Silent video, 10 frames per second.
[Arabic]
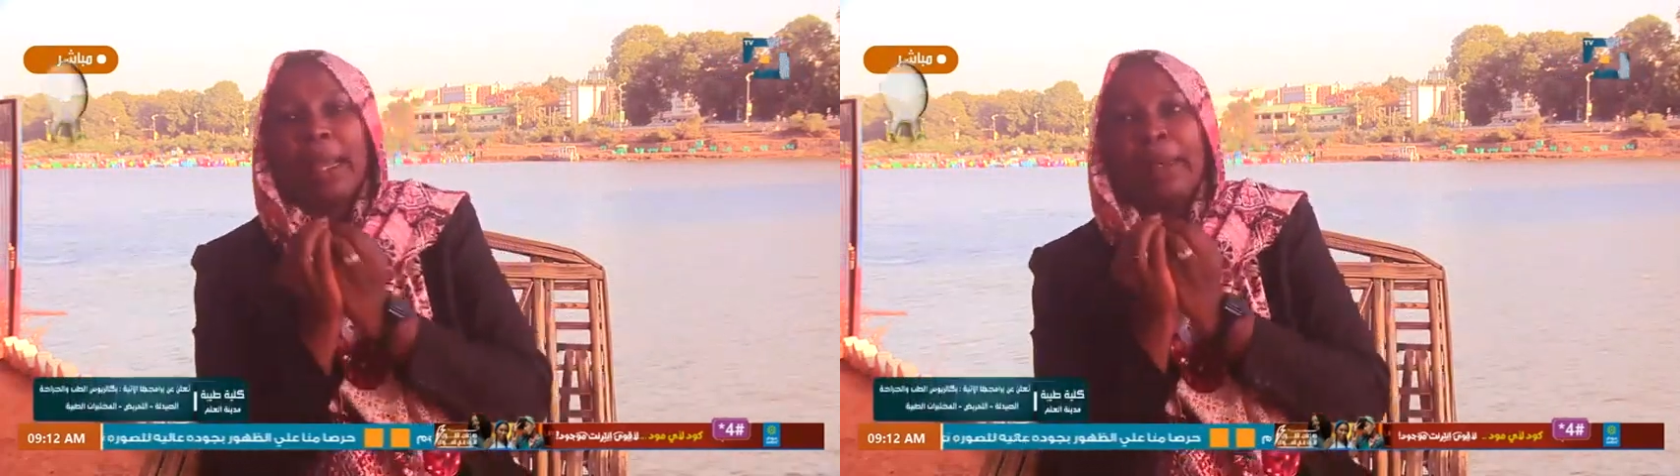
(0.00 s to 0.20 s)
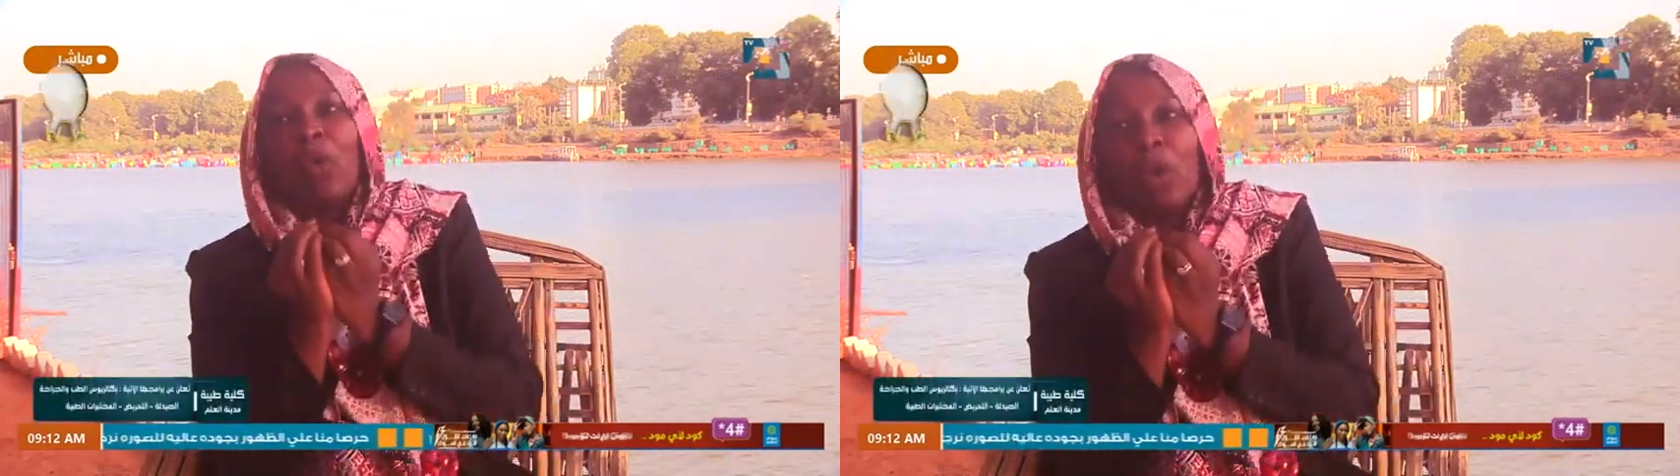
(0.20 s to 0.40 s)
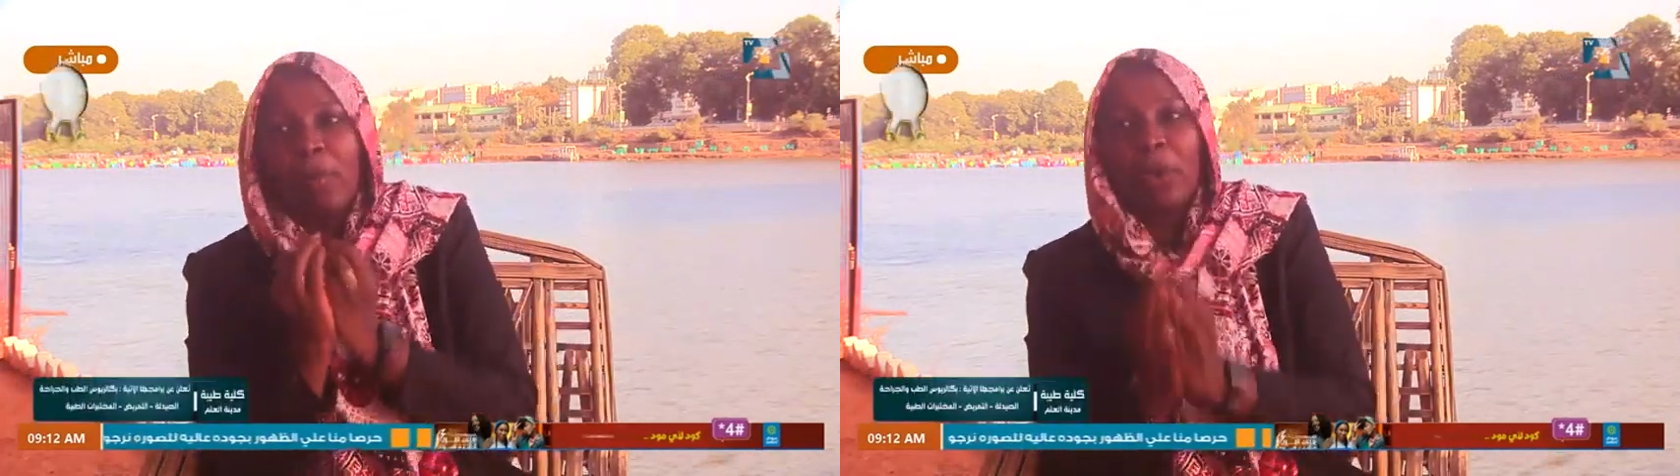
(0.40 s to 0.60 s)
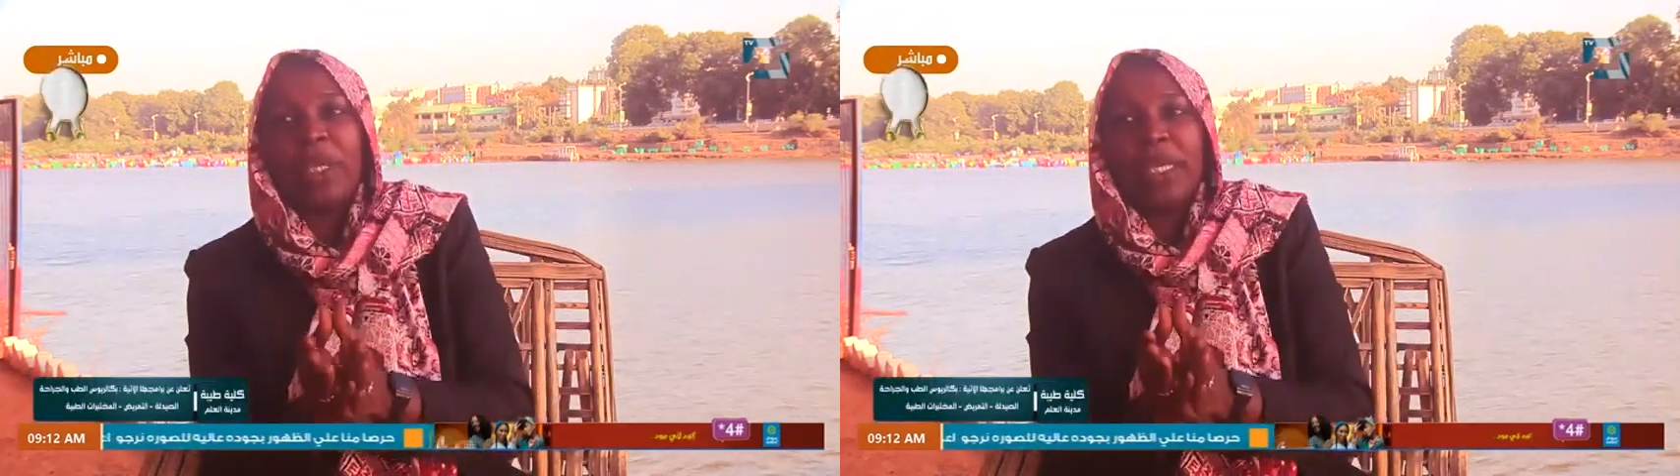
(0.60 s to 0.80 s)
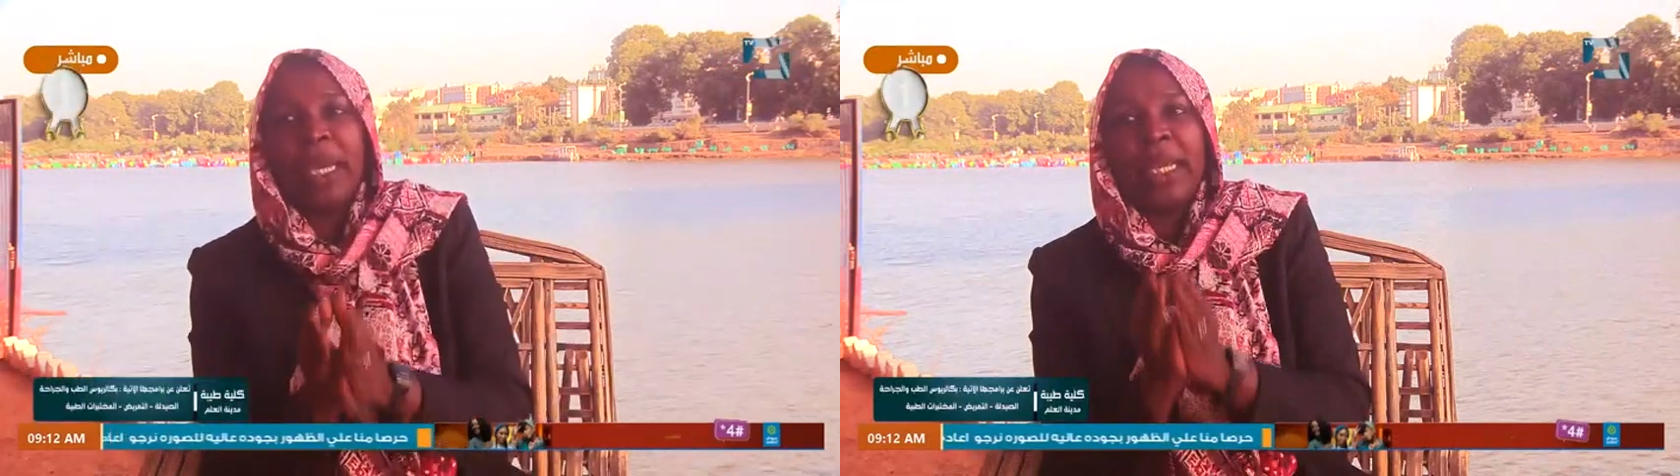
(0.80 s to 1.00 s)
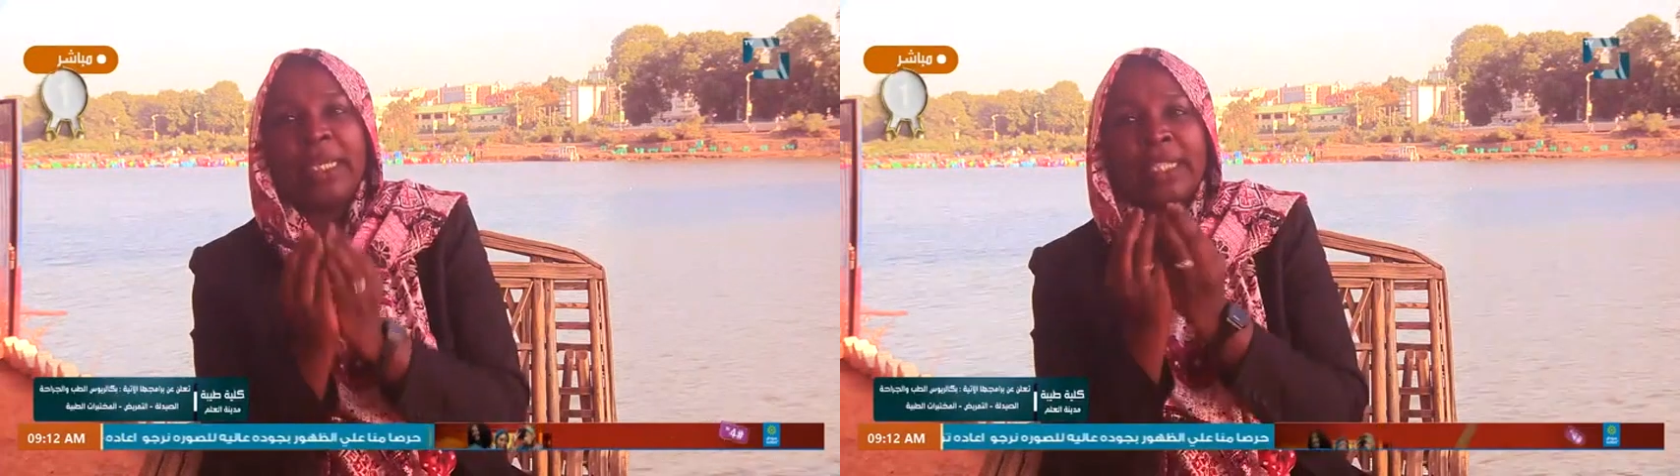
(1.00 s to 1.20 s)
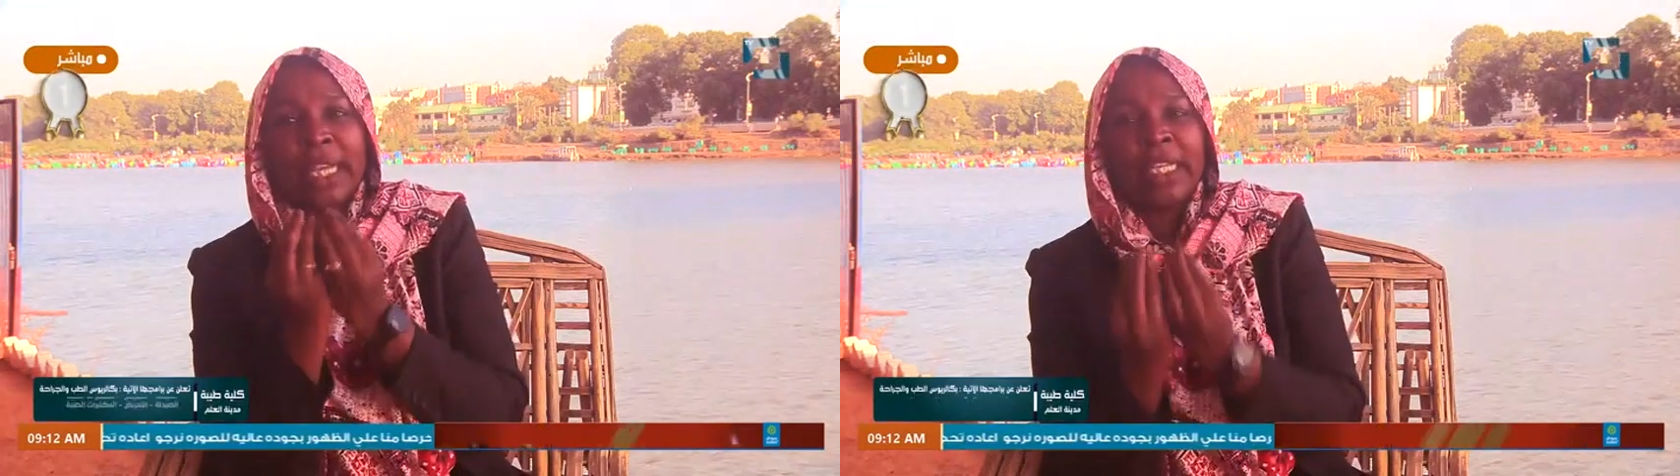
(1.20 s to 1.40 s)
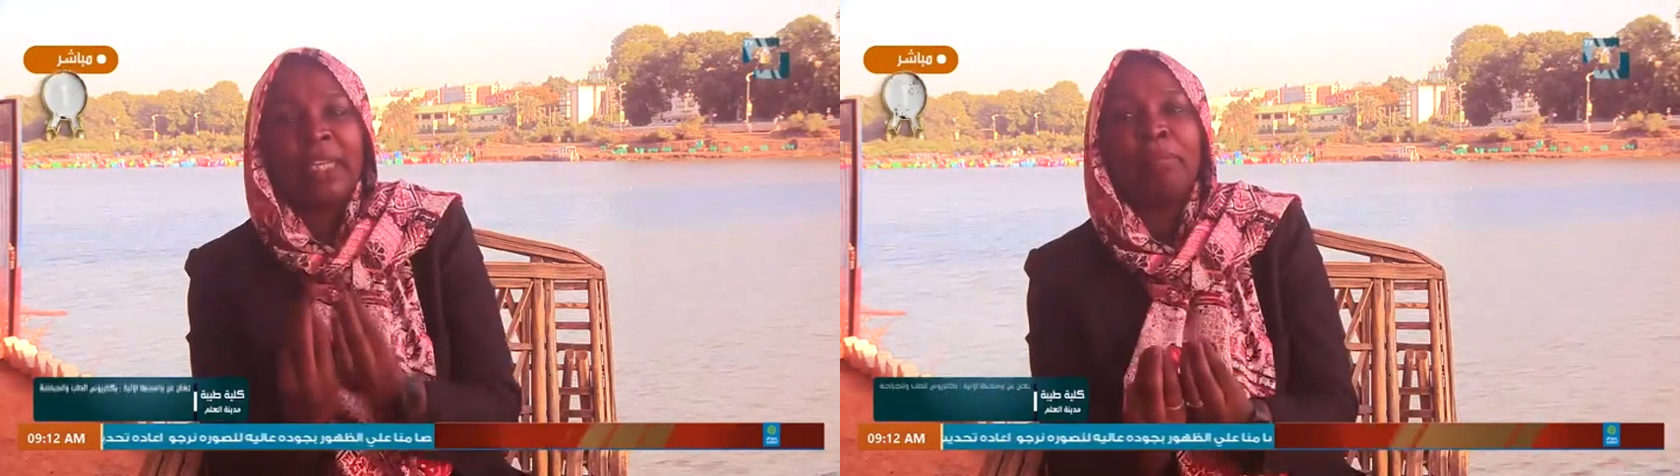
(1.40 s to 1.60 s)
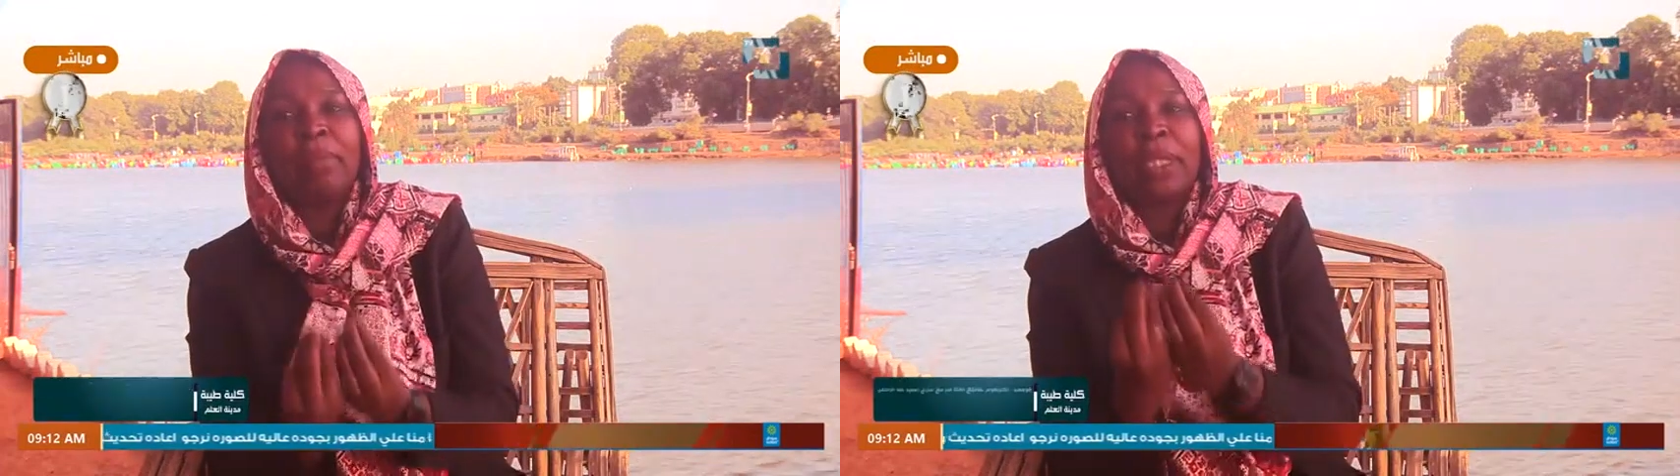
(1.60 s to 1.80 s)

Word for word: نخبوي يعني تعليم